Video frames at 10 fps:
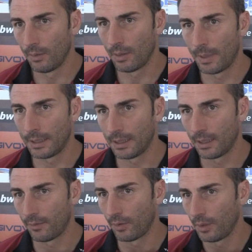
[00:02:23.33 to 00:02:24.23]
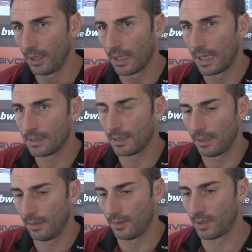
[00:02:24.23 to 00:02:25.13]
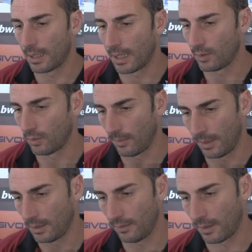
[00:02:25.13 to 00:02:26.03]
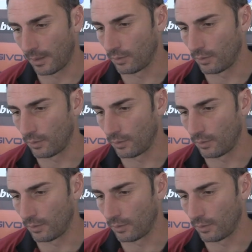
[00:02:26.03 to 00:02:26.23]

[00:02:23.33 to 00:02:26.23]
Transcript: Una partita che affronti in casa, devi cercare sicuramente di fare